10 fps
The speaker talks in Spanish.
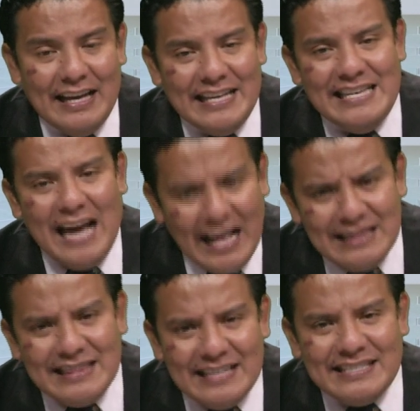y
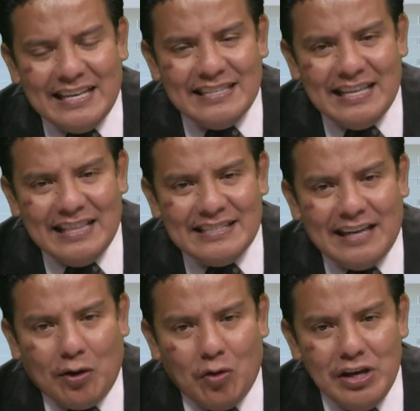antes que se
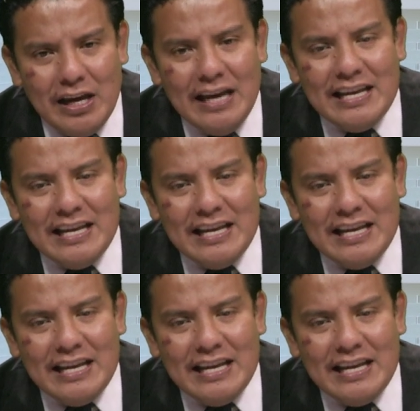desarrolle